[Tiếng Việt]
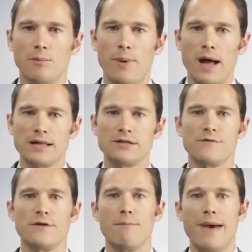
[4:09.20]
Và một bộ
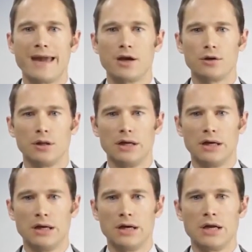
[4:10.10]
phận nằm ở
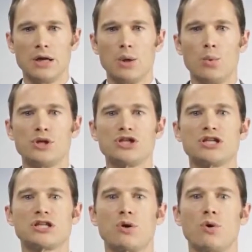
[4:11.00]
vùng trung tâm của điểm
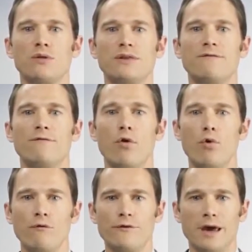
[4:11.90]
vàng, còn được
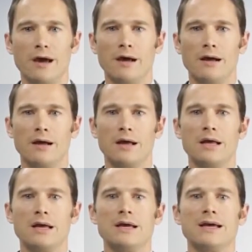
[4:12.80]
gọi là hố trung
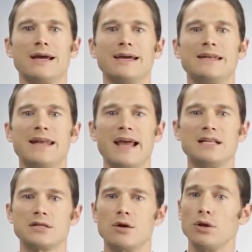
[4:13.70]
tâm, chỉ
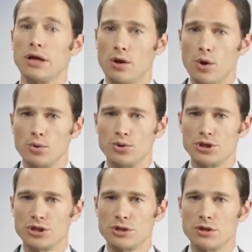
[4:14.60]
chứa các tế bào
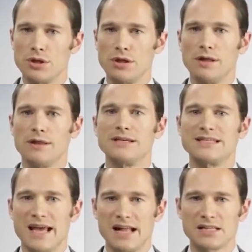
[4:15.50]
hình nón.
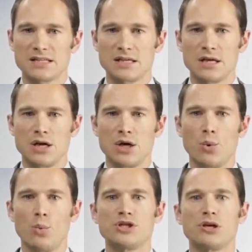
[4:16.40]
Các tế bào này
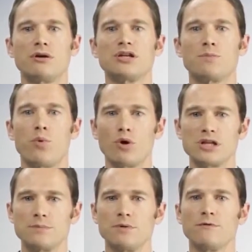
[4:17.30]
chịu trách nhiệm về
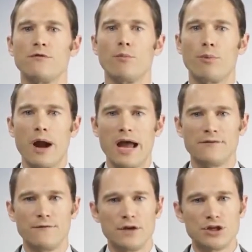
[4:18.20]
tầm nhìn sáng
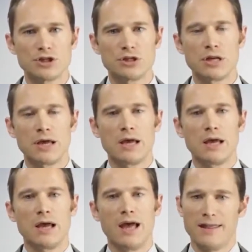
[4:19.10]
và do vậy
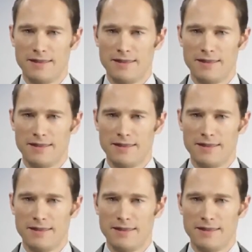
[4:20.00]
chúng